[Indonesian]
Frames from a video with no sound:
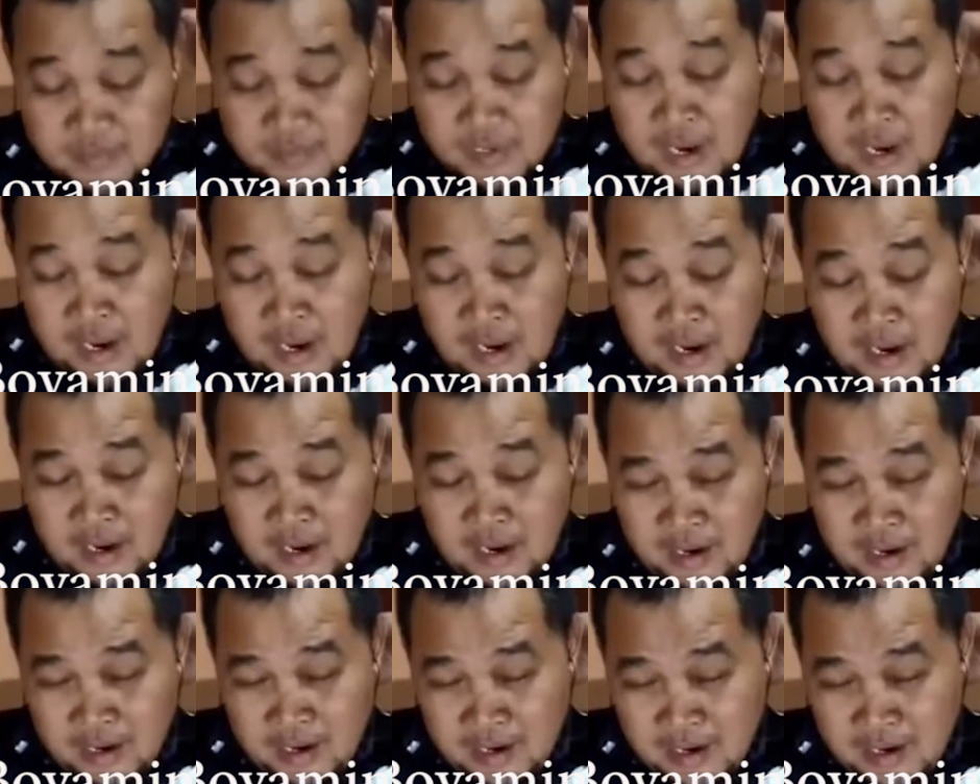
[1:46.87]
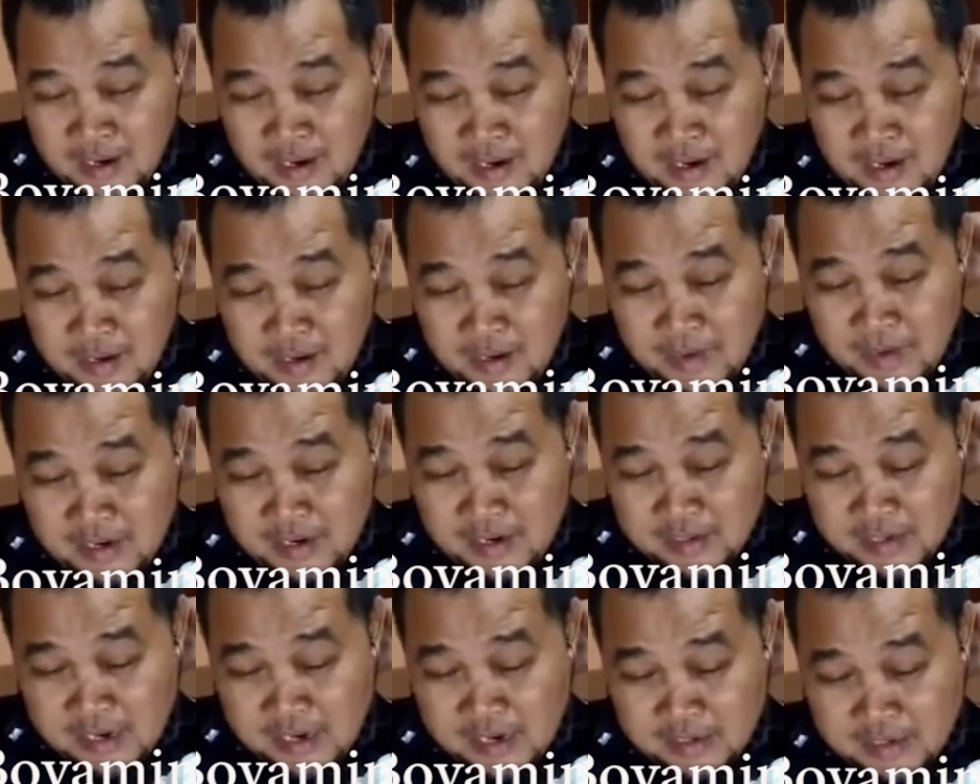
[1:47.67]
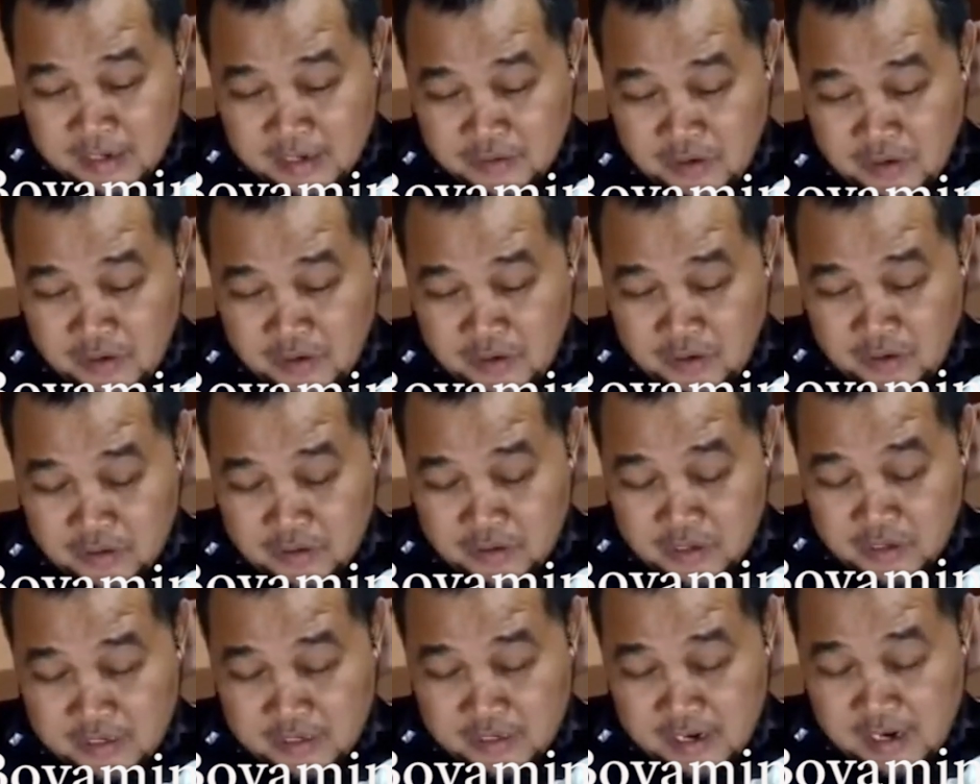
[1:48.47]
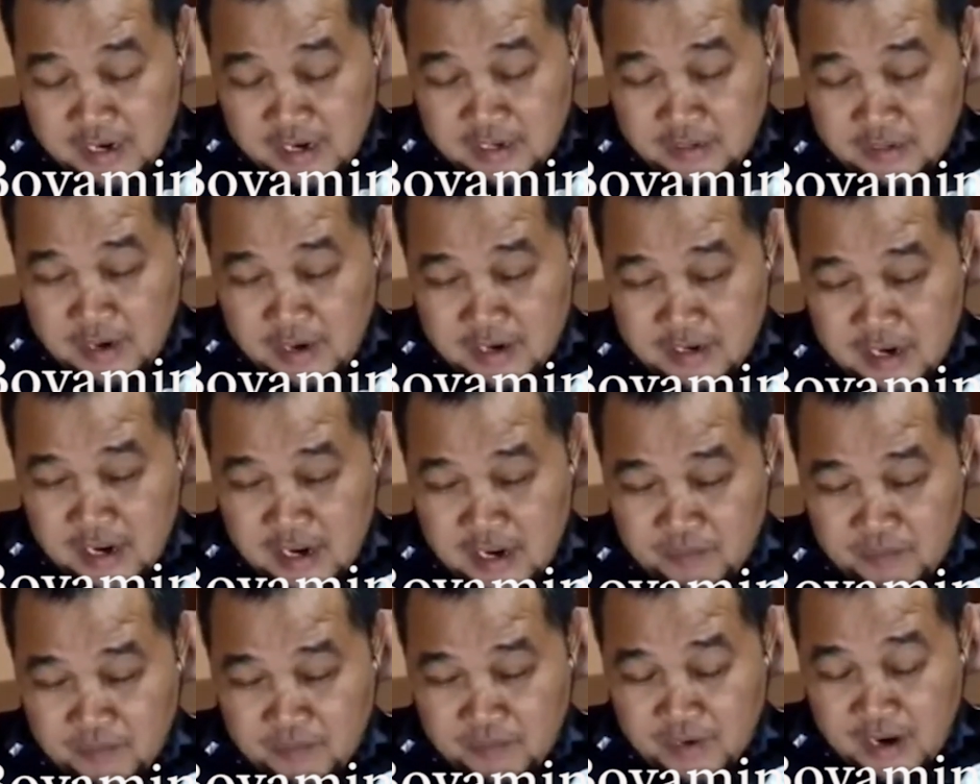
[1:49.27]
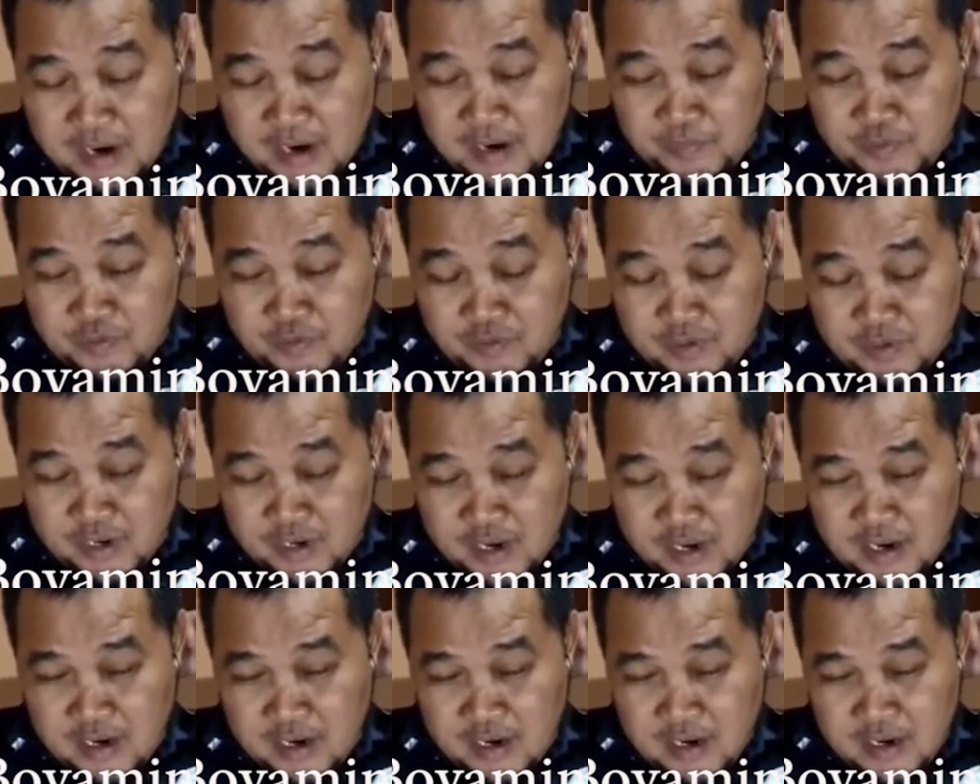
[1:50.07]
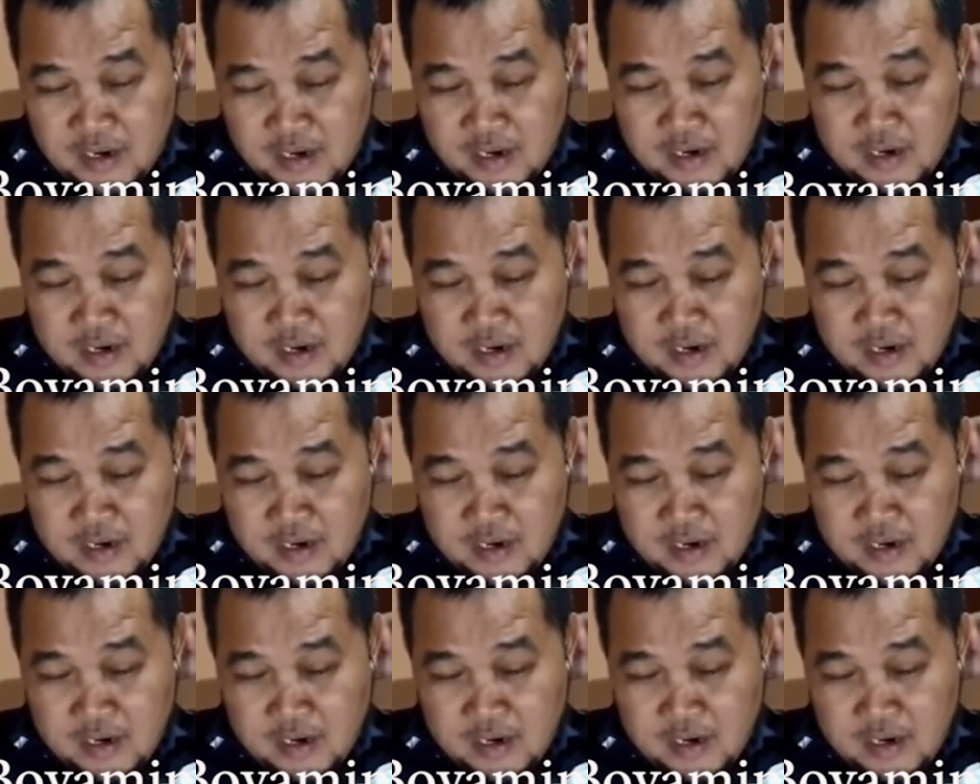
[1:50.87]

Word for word: Uh, pada saat kasus Joko Tandra itu ada yang berharap juga